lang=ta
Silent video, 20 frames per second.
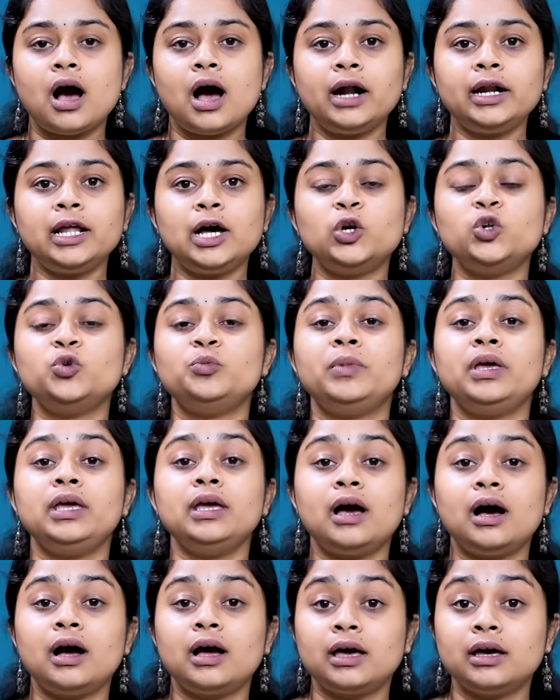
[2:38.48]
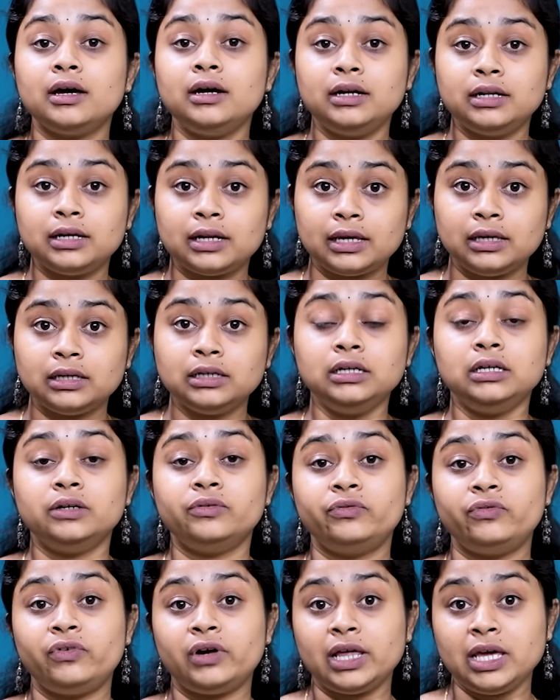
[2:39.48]
ஆனாலுமே அங்க நிறைய
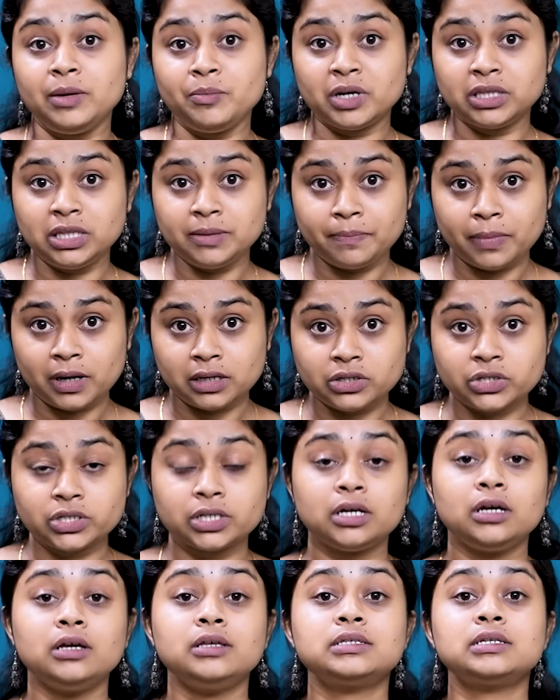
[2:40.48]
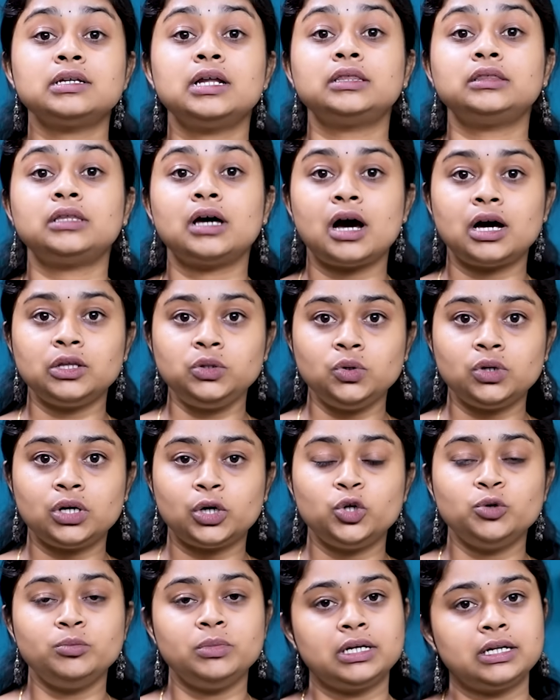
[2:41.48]
விலைமதிப்பற்ற சில
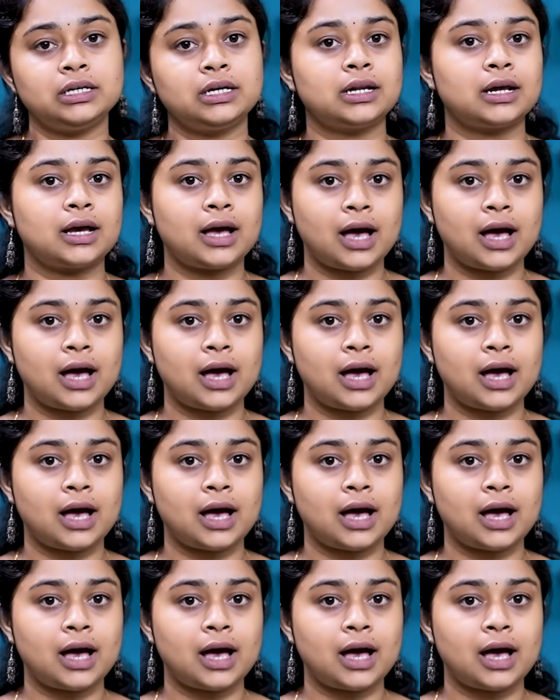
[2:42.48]
தாதுக்களும் இருக்கிற